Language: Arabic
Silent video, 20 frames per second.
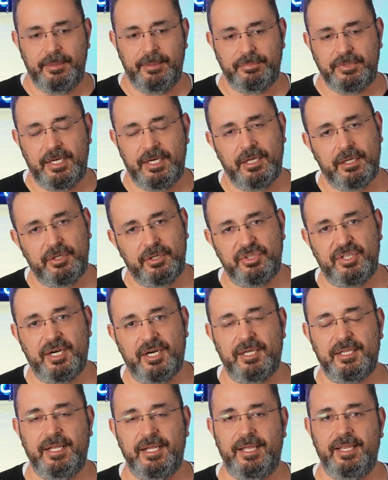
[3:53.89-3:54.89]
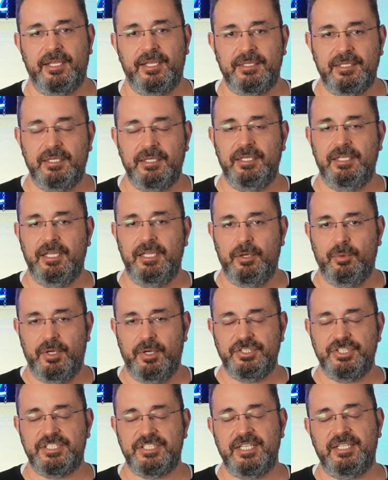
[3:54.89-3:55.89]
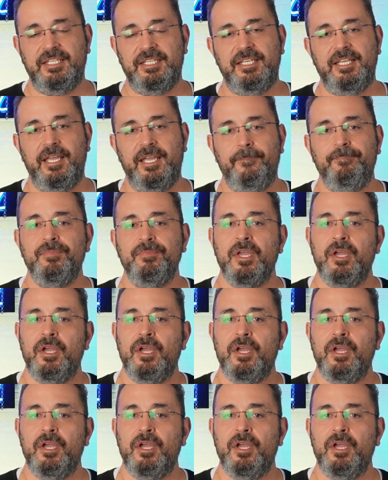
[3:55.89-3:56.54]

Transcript: يمتلك قدرات الحياة ذهنية وجسدية